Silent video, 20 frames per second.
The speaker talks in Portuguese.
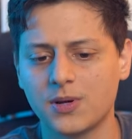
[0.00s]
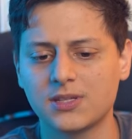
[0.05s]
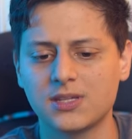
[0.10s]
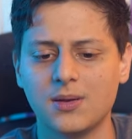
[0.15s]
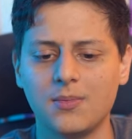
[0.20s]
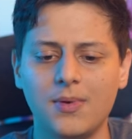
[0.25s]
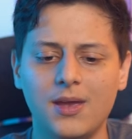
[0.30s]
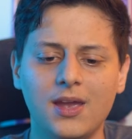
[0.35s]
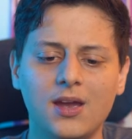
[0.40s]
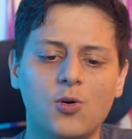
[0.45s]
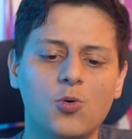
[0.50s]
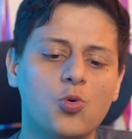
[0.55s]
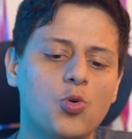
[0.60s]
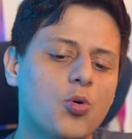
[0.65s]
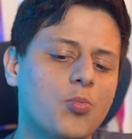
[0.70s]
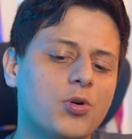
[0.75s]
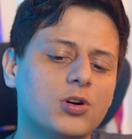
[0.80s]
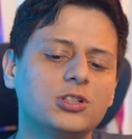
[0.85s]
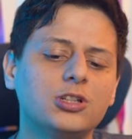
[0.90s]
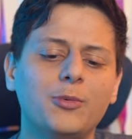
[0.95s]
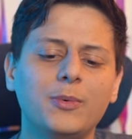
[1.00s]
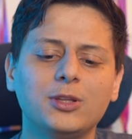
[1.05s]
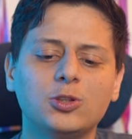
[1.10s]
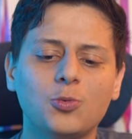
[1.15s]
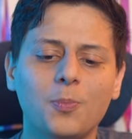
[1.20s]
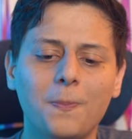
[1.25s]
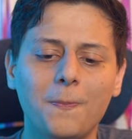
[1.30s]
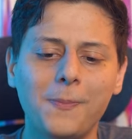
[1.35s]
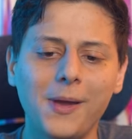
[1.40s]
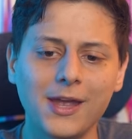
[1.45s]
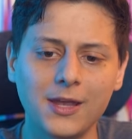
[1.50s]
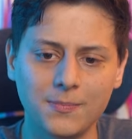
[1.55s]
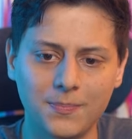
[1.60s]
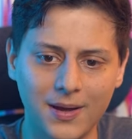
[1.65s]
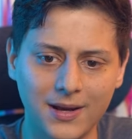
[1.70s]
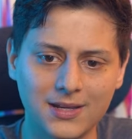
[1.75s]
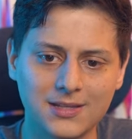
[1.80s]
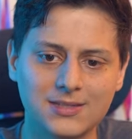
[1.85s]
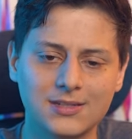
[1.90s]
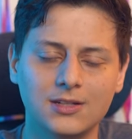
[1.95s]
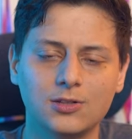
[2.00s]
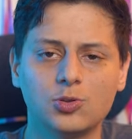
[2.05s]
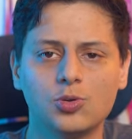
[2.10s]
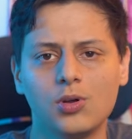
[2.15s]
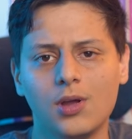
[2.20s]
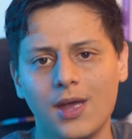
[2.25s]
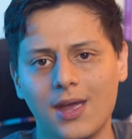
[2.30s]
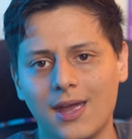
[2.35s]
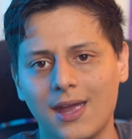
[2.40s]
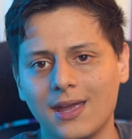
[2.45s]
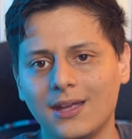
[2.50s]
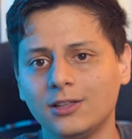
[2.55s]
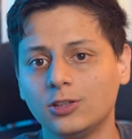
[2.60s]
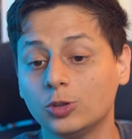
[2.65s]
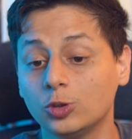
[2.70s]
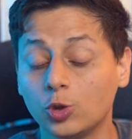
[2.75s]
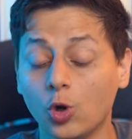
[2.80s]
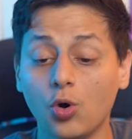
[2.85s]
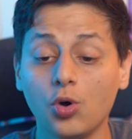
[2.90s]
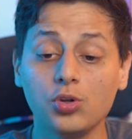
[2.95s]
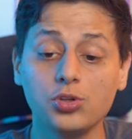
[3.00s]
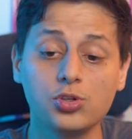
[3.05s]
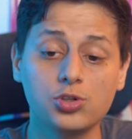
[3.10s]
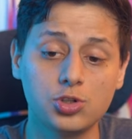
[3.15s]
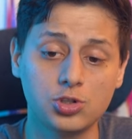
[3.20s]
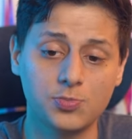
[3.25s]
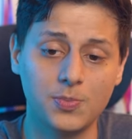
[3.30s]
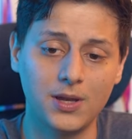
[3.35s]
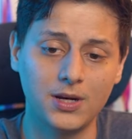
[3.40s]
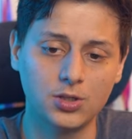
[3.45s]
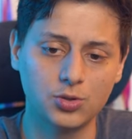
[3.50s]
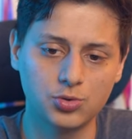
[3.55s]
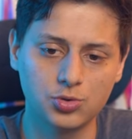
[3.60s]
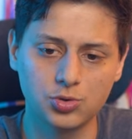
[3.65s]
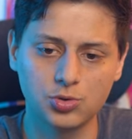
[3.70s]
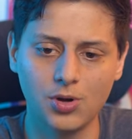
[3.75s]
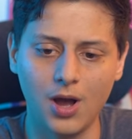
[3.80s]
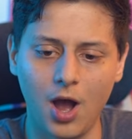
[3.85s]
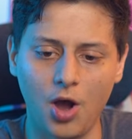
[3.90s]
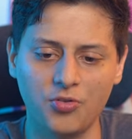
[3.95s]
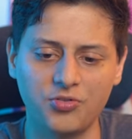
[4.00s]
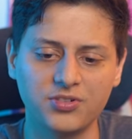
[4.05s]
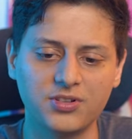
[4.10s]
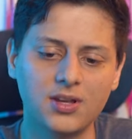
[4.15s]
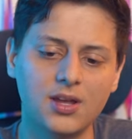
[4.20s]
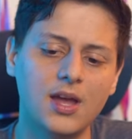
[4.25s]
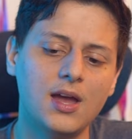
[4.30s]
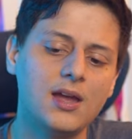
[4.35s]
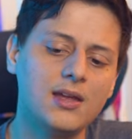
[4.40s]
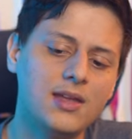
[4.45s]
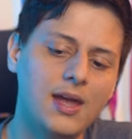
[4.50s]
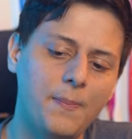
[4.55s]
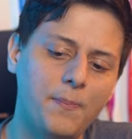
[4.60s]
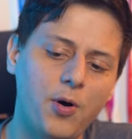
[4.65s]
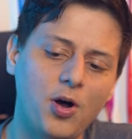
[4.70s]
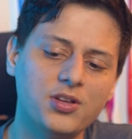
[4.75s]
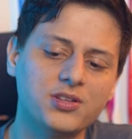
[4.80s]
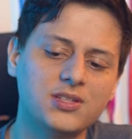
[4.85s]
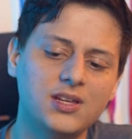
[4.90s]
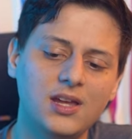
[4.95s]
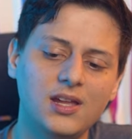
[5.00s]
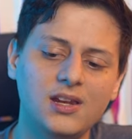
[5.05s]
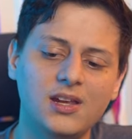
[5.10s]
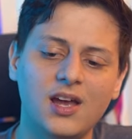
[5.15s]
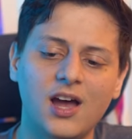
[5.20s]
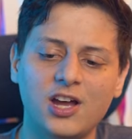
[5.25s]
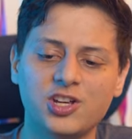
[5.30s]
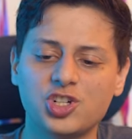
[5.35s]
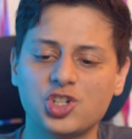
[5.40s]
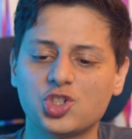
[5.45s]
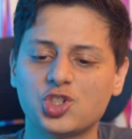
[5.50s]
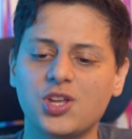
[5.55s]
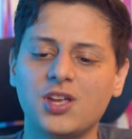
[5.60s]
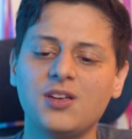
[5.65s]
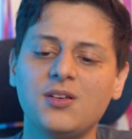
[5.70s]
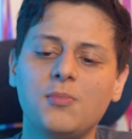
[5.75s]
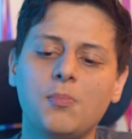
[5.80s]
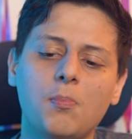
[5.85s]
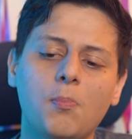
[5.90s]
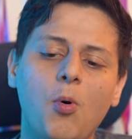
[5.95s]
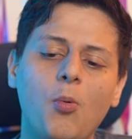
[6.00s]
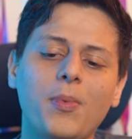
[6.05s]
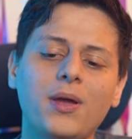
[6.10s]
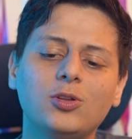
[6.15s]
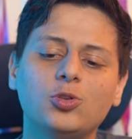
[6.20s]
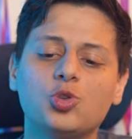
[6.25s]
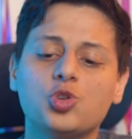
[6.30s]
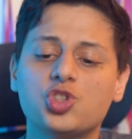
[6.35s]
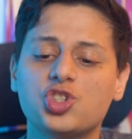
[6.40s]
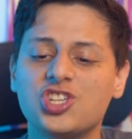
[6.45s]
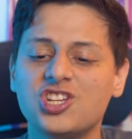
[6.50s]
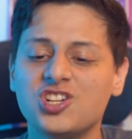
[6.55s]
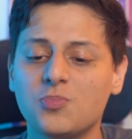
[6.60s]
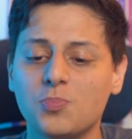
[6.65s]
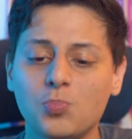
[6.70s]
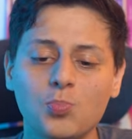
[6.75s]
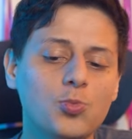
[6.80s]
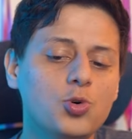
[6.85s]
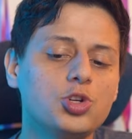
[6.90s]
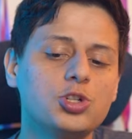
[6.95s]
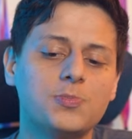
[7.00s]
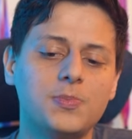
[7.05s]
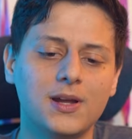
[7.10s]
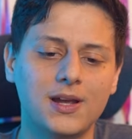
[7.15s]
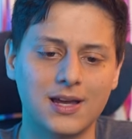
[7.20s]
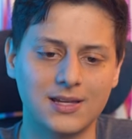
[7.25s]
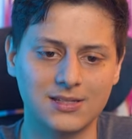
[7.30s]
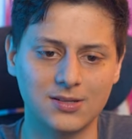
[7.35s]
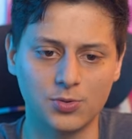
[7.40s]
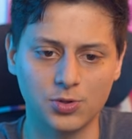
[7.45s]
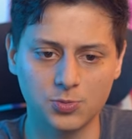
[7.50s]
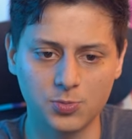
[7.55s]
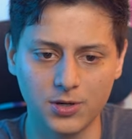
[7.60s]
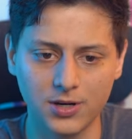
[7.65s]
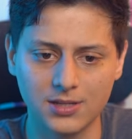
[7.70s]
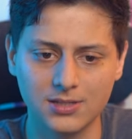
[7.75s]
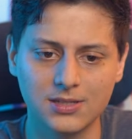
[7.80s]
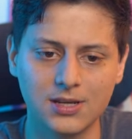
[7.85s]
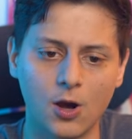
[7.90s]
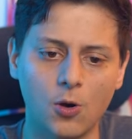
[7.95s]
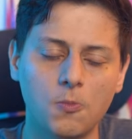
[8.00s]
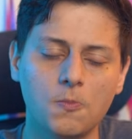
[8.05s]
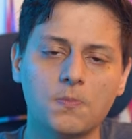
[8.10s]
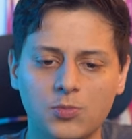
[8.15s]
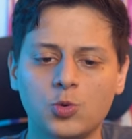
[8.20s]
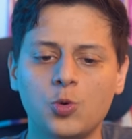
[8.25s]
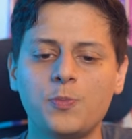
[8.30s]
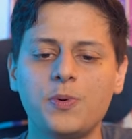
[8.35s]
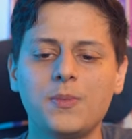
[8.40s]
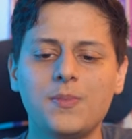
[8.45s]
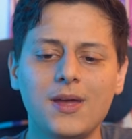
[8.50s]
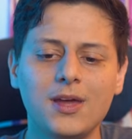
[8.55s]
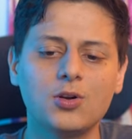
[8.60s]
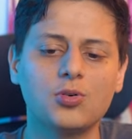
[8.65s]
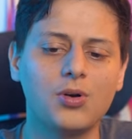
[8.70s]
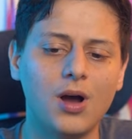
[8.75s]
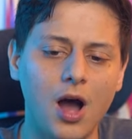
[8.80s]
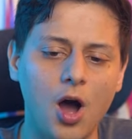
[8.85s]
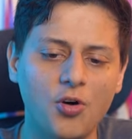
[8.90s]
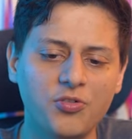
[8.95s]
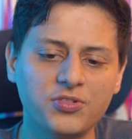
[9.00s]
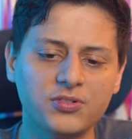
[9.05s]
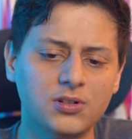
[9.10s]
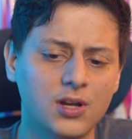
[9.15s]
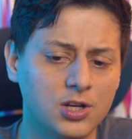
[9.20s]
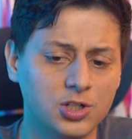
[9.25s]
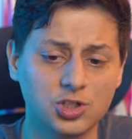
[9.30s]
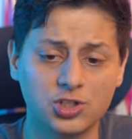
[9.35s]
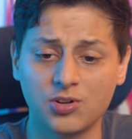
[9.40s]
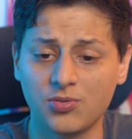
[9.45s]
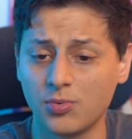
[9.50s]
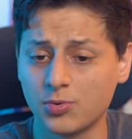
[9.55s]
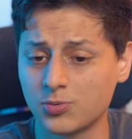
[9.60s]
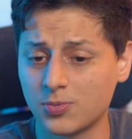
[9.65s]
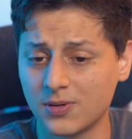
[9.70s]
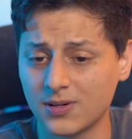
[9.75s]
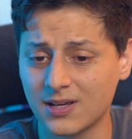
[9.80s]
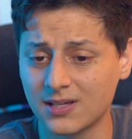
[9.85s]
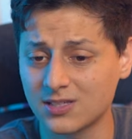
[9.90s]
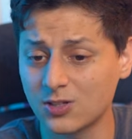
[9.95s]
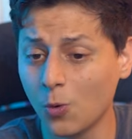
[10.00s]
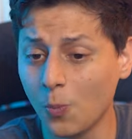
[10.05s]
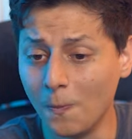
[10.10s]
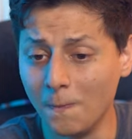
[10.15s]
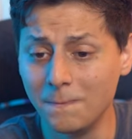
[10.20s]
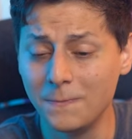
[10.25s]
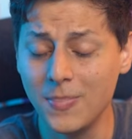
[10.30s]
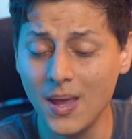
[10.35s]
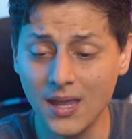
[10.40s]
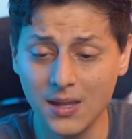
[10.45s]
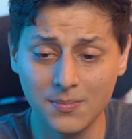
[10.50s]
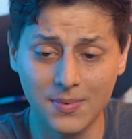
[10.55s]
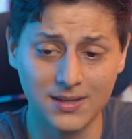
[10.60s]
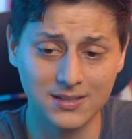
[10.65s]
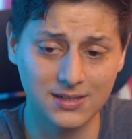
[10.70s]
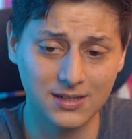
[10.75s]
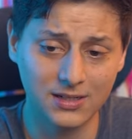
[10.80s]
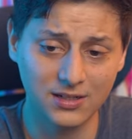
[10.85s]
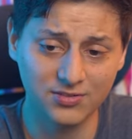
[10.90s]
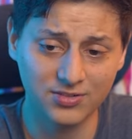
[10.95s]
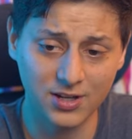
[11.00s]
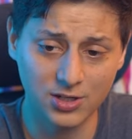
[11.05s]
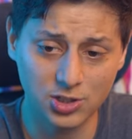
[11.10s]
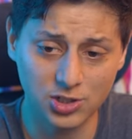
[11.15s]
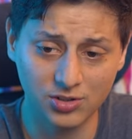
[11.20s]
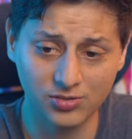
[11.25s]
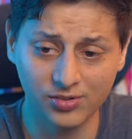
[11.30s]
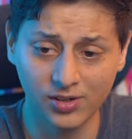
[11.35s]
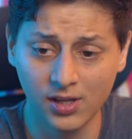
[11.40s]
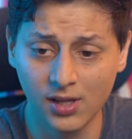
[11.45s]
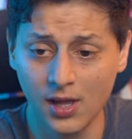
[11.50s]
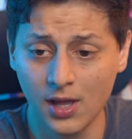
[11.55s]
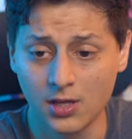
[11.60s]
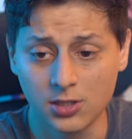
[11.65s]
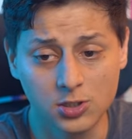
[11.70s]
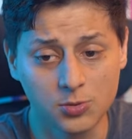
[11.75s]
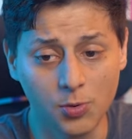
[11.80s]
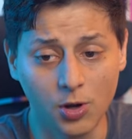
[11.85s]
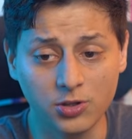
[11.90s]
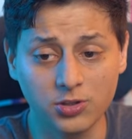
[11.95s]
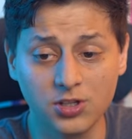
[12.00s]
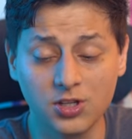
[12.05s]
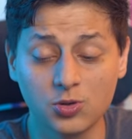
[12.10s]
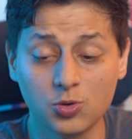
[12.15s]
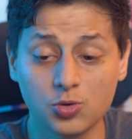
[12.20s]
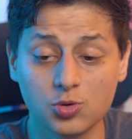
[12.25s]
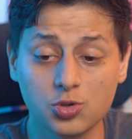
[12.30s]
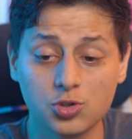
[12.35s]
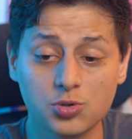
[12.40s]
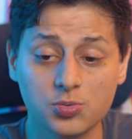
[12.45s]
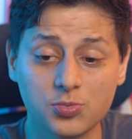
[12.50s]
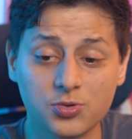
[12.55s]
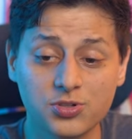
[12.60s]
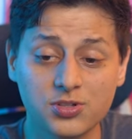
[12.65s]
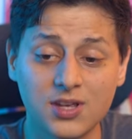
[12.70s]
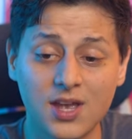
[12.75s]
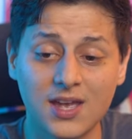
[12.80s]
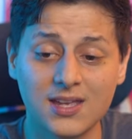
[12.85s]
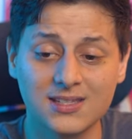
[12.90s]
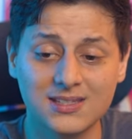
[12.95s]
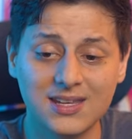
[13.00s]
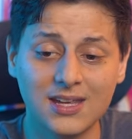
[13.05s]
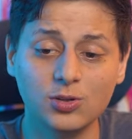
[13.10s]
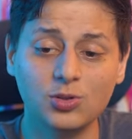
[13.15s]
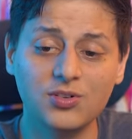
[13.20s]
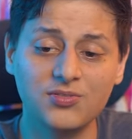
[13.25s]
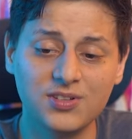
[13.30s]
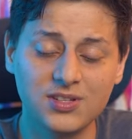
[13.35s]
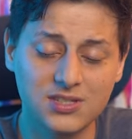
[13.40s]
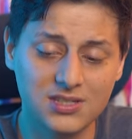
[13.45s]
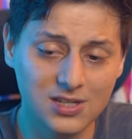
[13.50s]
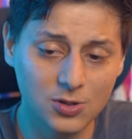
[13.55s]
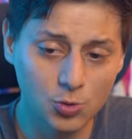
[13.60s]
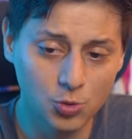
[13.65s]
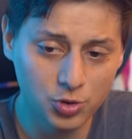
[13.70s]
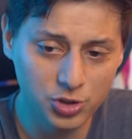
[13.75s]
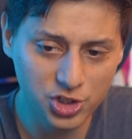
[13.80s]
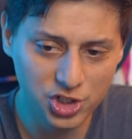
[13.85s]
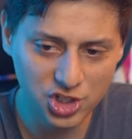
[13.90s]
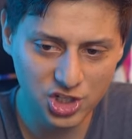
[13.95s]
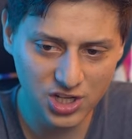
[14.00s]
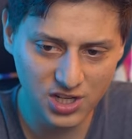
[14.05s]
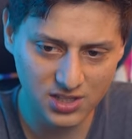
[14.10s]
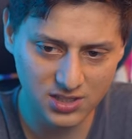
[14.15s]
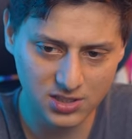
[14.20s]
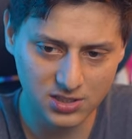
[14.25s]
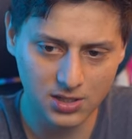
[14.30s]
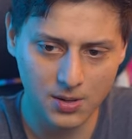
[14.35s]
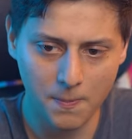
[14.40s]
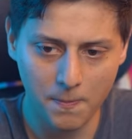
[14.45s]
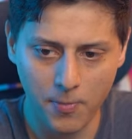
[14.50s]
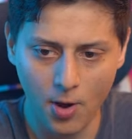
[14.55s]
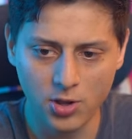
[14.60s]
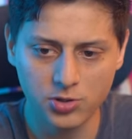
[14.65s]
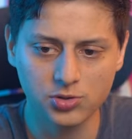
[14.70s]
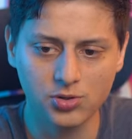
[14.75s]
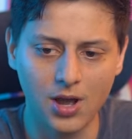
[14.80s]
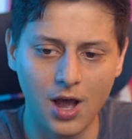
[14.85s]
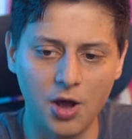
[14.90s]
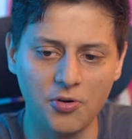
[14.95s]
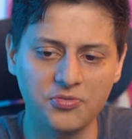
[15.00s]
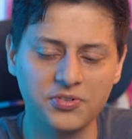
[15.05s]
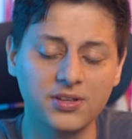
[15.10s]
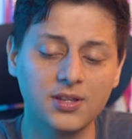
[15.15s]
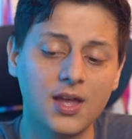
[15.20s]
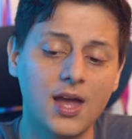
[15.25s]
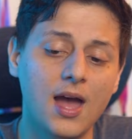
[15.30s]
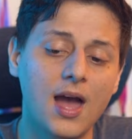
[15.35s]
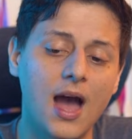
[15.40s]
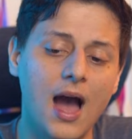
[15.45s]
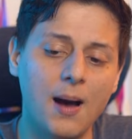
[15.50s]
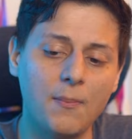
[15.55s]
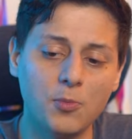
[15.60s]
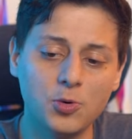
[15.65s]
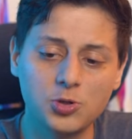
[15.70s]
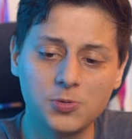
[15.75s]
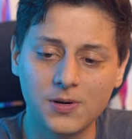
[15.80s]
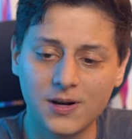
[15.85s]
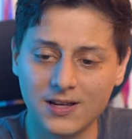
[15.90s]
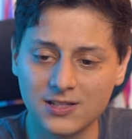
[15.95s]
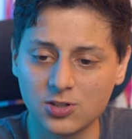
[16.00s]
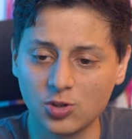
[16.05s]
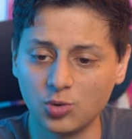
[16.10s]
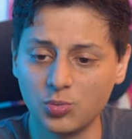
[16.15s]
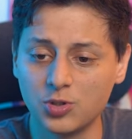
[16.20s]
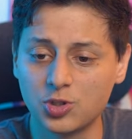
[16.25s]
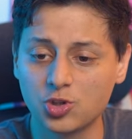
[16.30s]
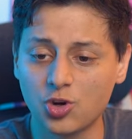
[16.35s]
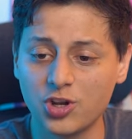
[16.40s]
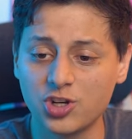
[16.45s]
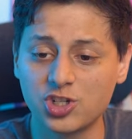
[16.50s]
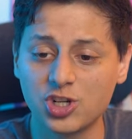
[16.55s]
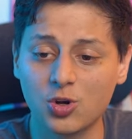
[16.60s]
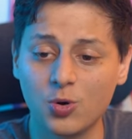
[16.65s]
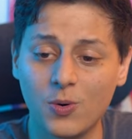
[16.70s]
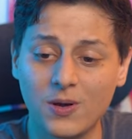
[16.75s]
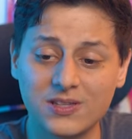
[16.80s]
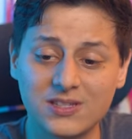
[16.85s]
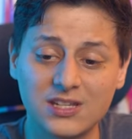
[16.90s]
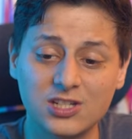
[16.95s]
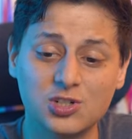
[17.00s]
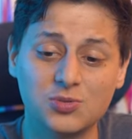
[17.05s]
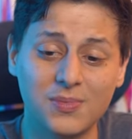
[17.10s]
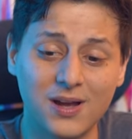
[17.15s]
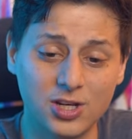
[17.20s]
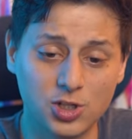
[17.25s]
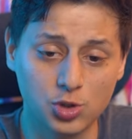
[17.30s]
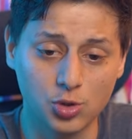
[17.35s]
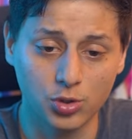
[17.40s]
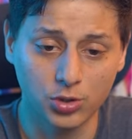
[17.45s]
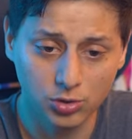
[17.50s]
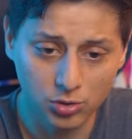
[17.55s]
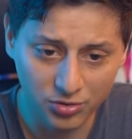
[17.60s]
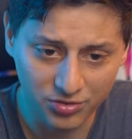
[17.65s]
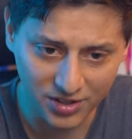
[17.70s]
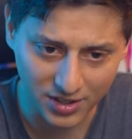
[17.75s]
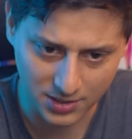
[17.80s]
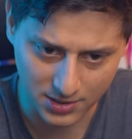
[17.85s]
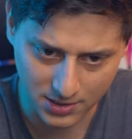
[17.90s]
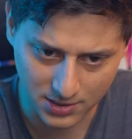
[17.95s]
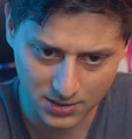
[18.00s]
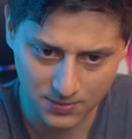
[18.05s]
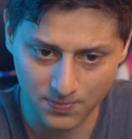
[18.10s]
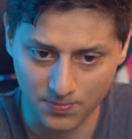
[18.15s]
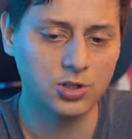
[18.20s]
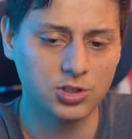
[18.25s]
perceber um comportamento bem parecido em todos os períodos do halving, que após ele a gente tem momentos de multiplicação exponencial. No primeiro halving, a gente teve uma multiplicação bem mais significativa, de modo que nos últimos 125 dias após o halving, a multiplicação do Bitcoin chegou a ser de mais de 8 vezes.